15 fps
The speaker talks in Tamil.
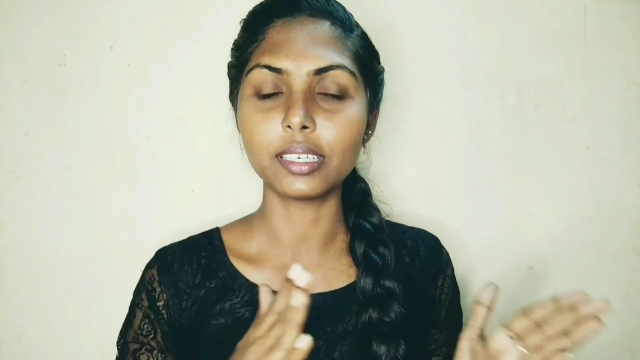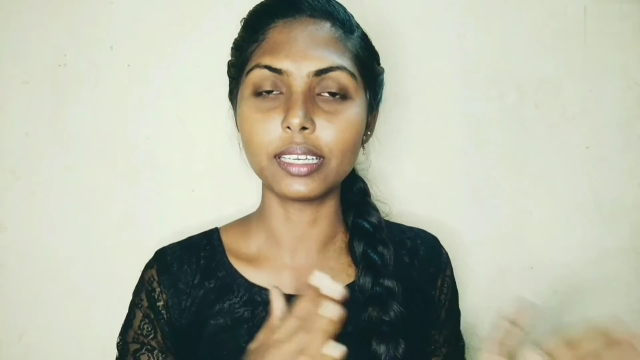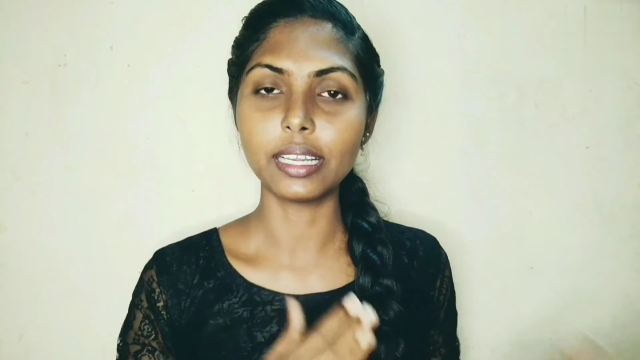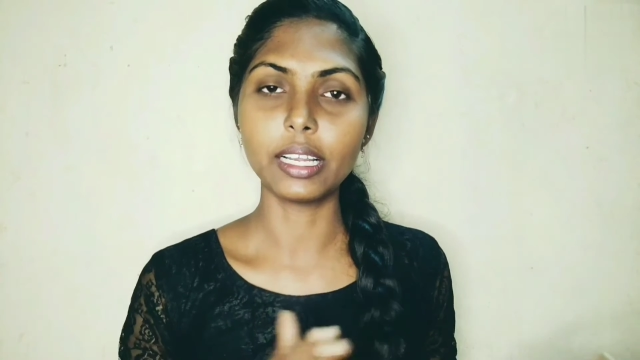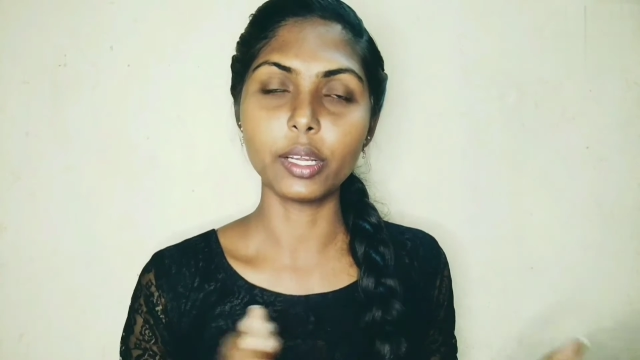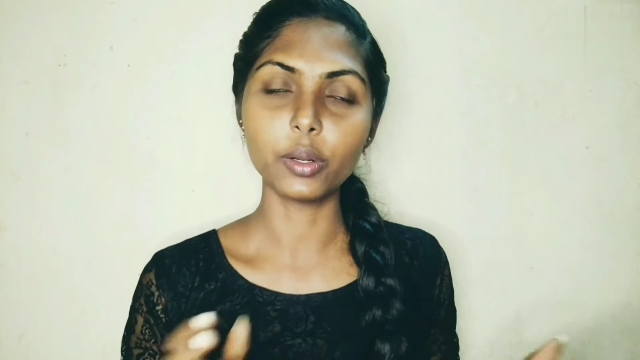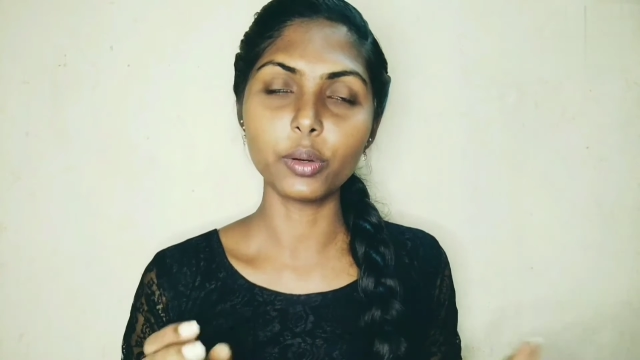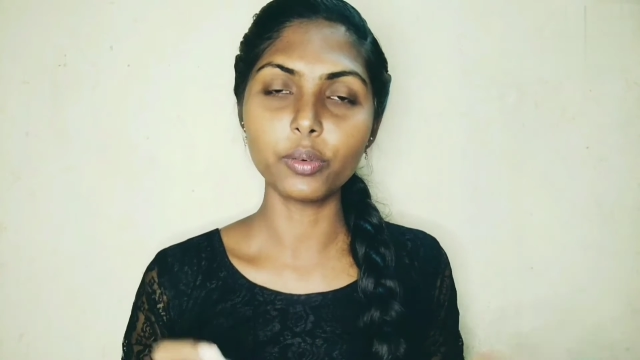
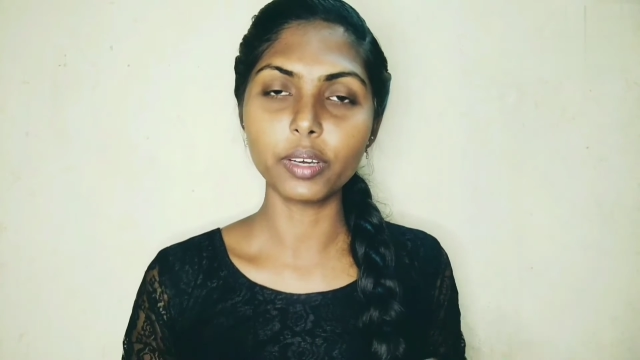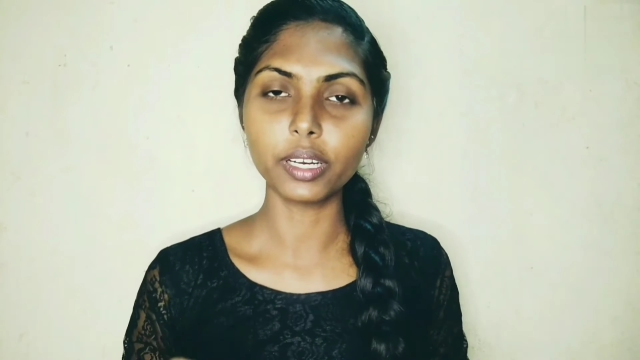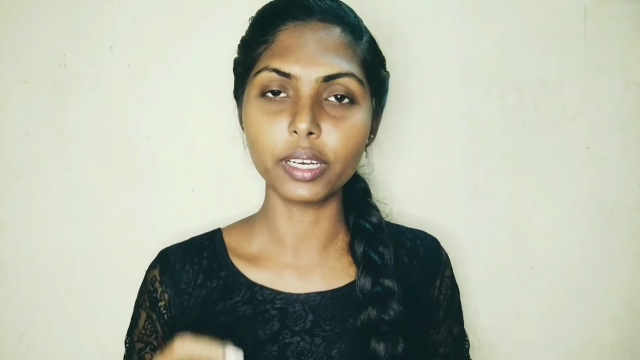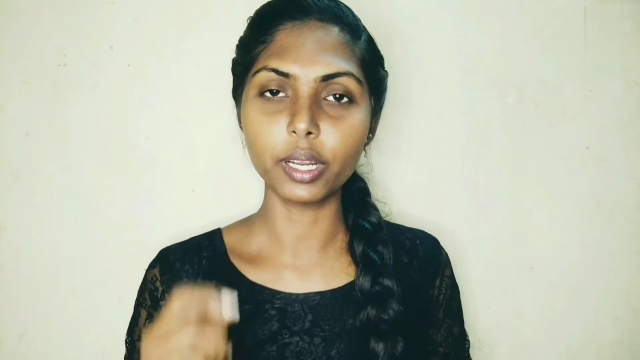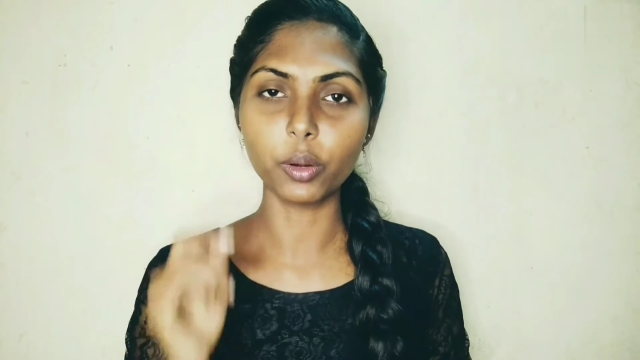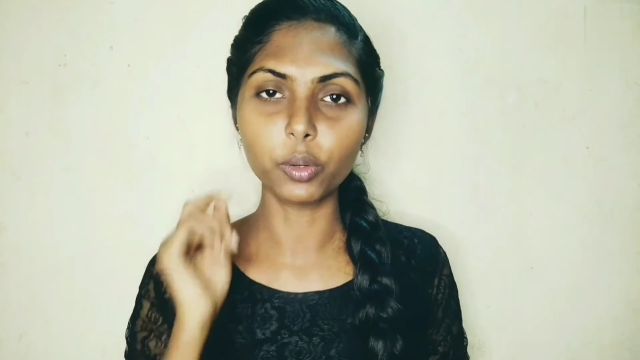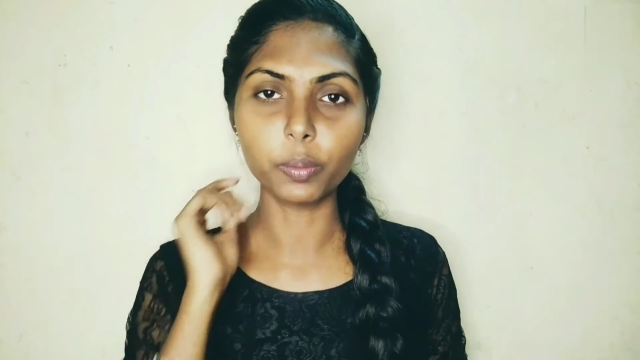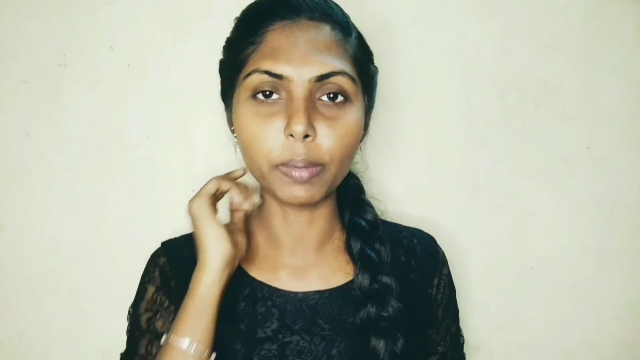எல்லாருக்கும் வர
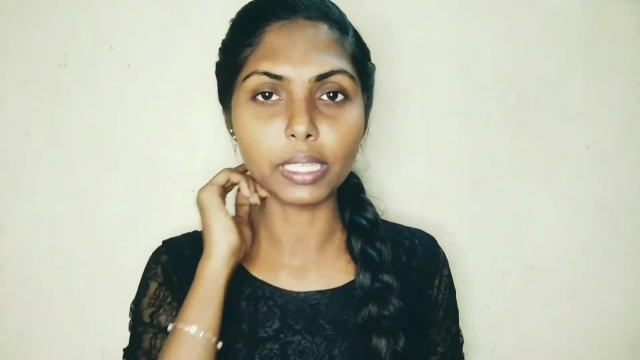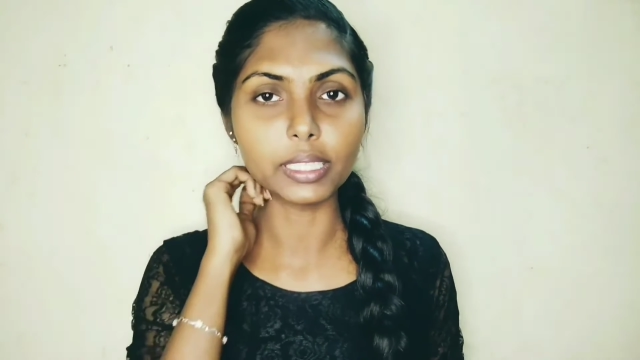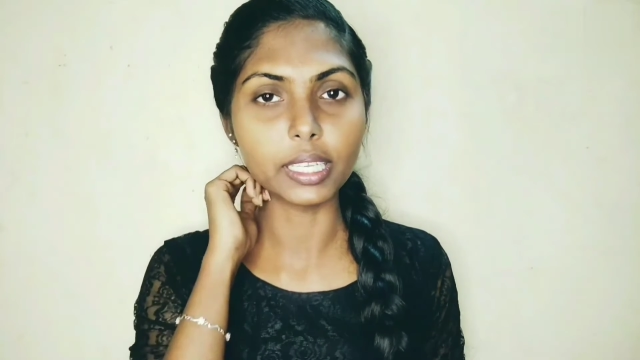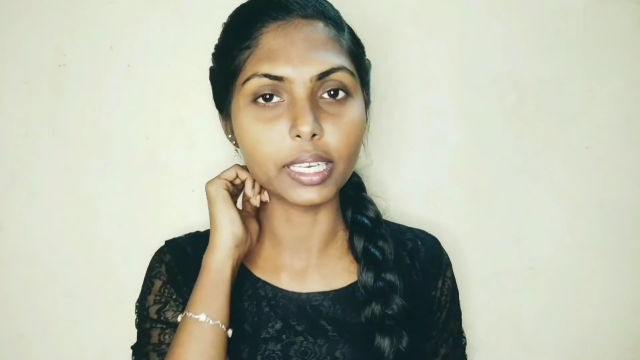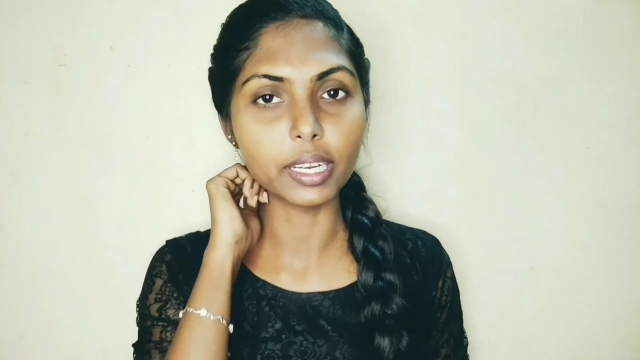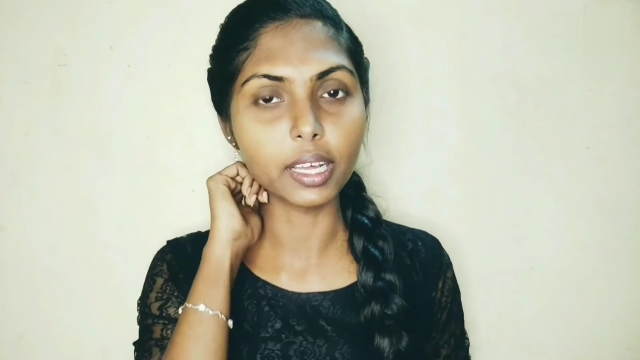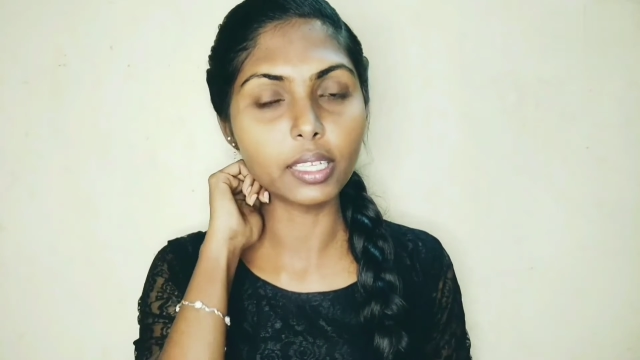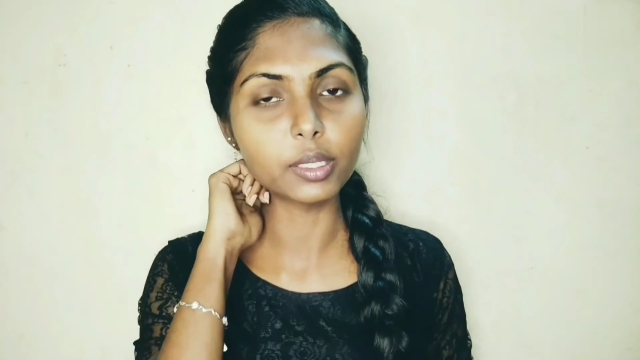டவுட்
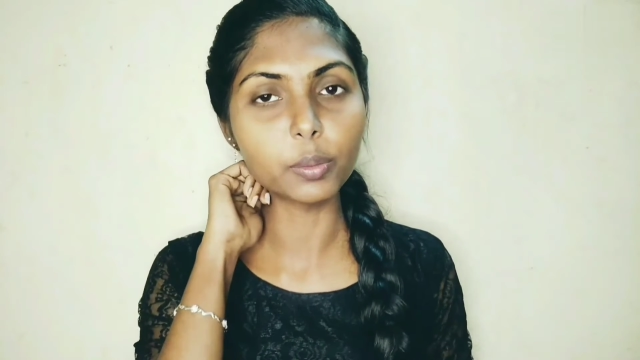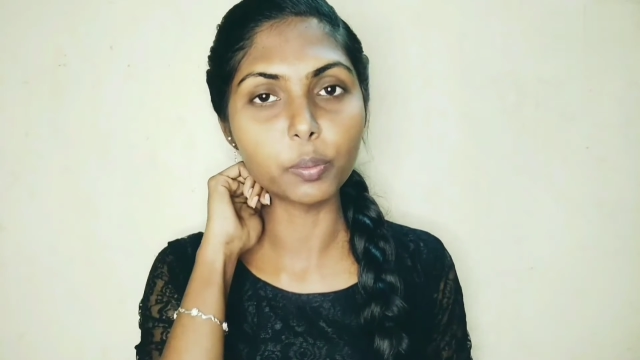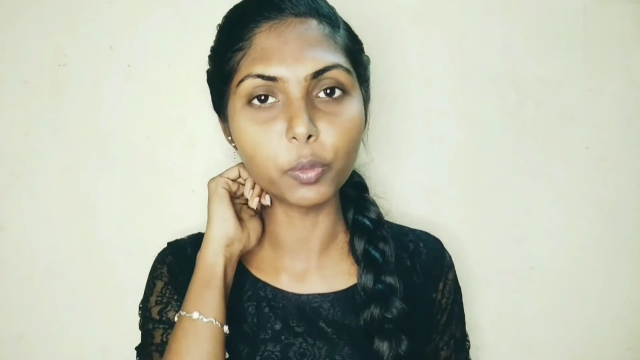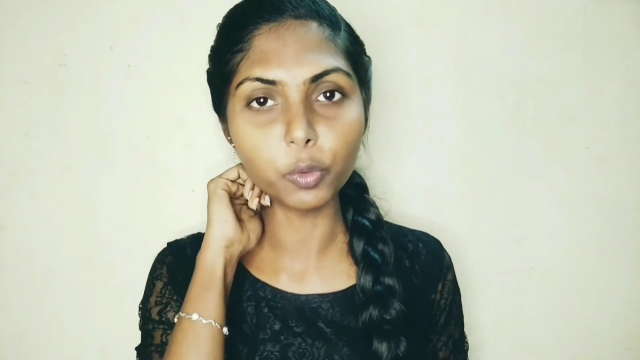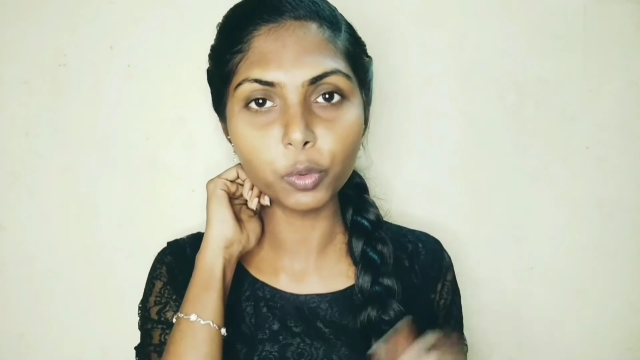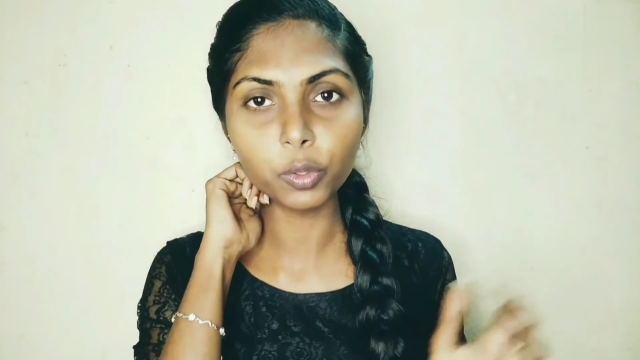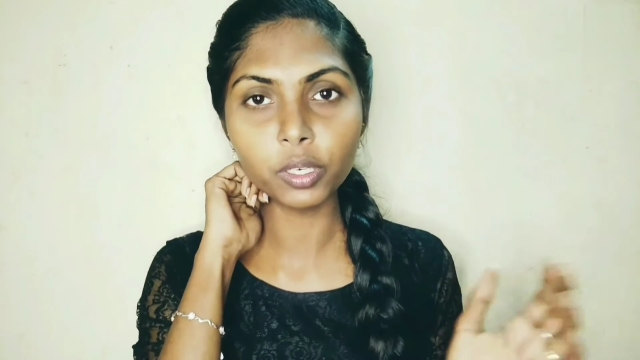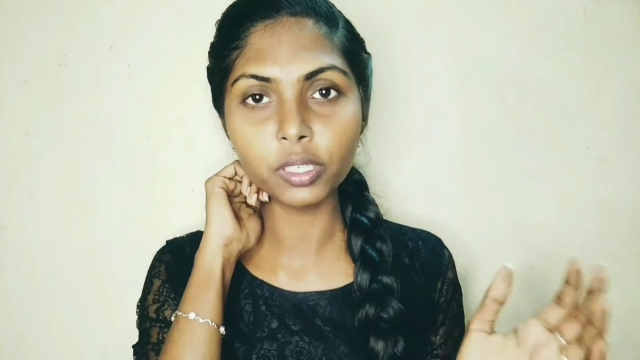பார்த்தீங்கன்னா அந்த
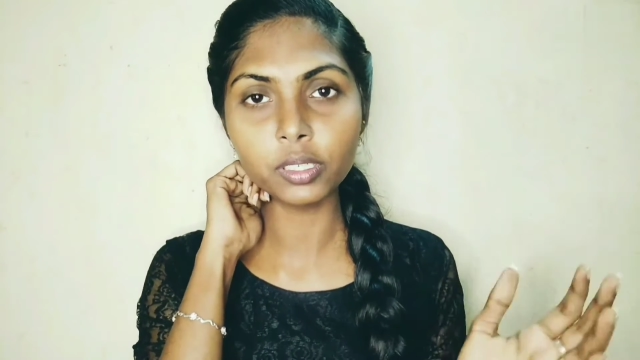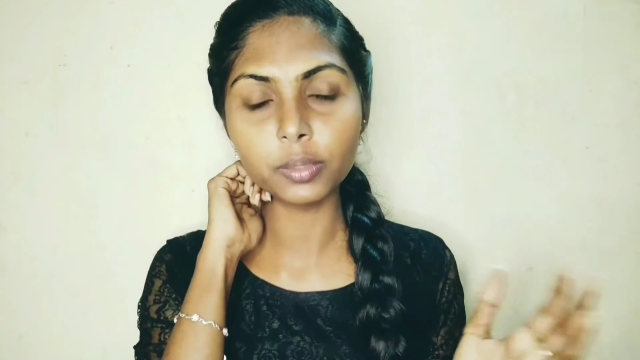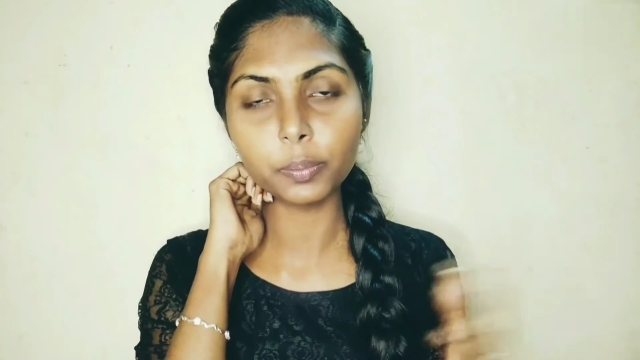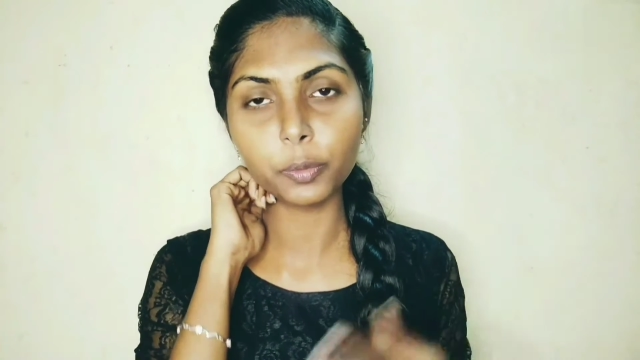மூணு